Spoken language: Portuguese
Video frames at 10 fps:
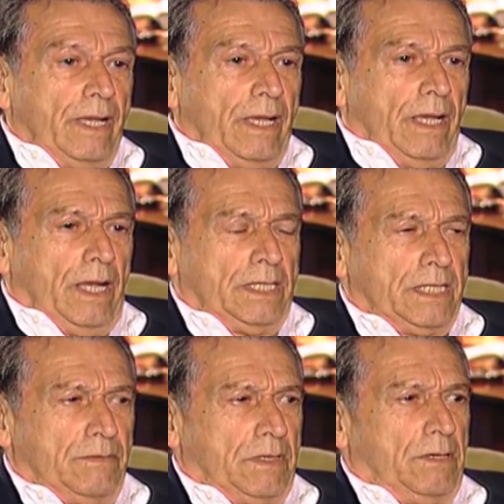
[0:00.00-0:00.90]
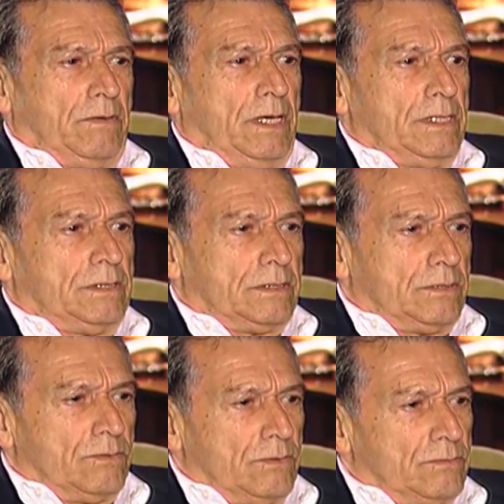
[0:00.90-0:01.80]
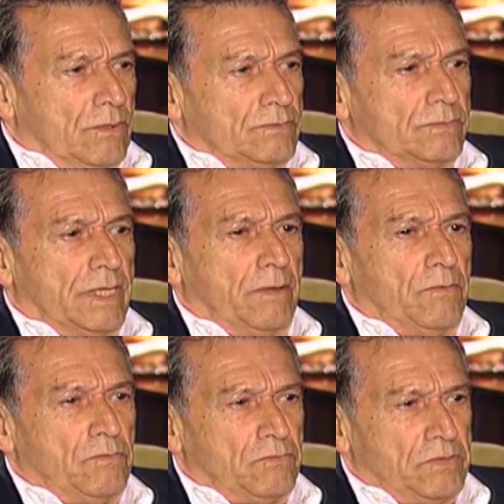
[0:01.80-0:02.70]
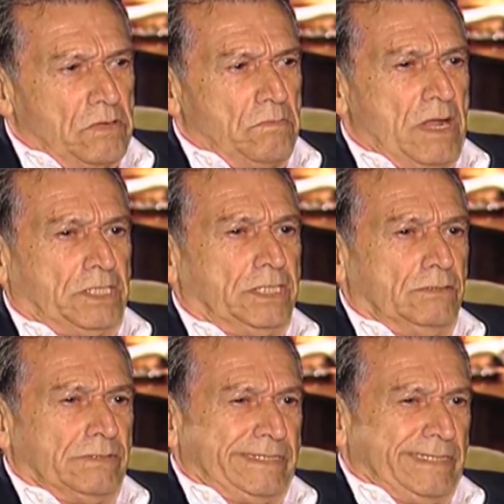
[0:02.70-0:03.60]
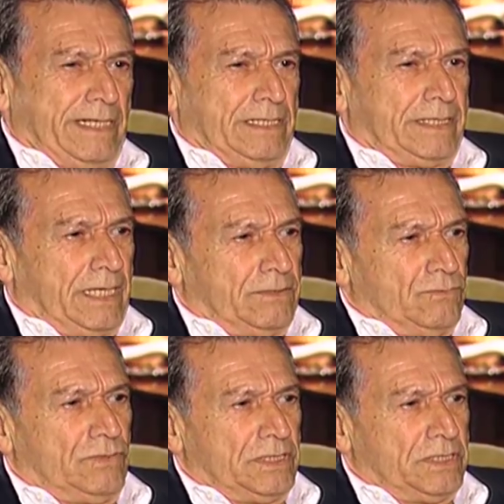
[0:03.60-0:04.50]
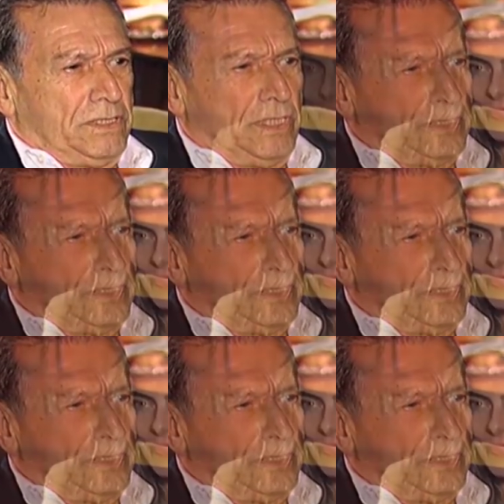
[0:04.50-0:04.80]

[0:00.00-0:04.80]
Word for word: Uhum. Achava que era o grande escritor do nosso tempo, um sujeito machão, assim, na literatura. Dizia